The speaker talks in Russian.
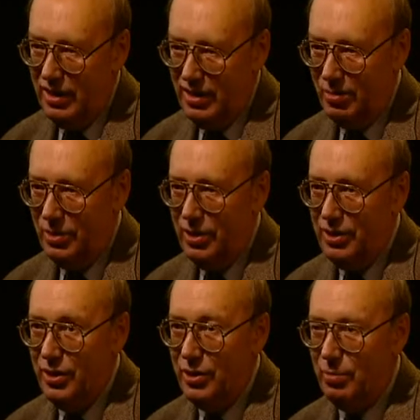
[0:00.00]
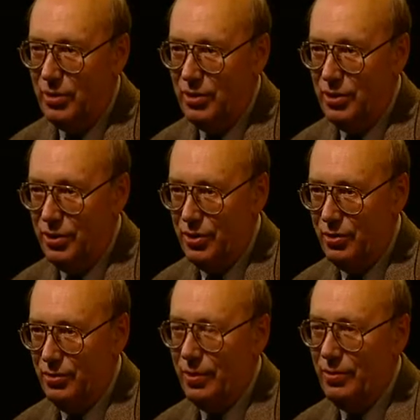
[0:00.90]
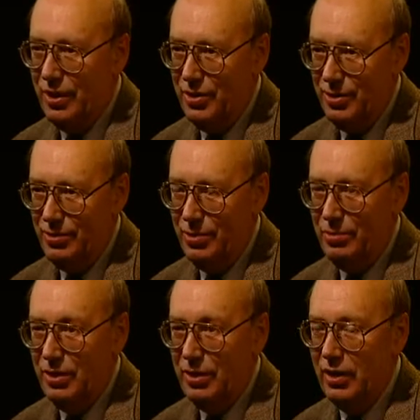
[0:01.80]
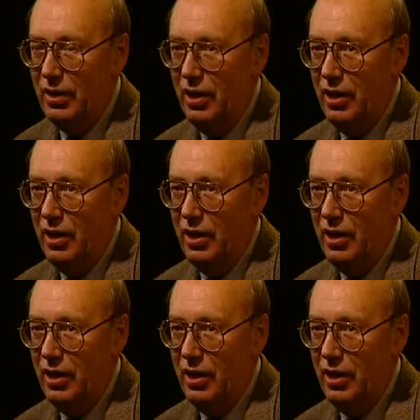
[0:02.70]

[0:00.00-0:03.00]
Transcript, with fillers: землетрясения, произошедшего во Авранче, в Румынии,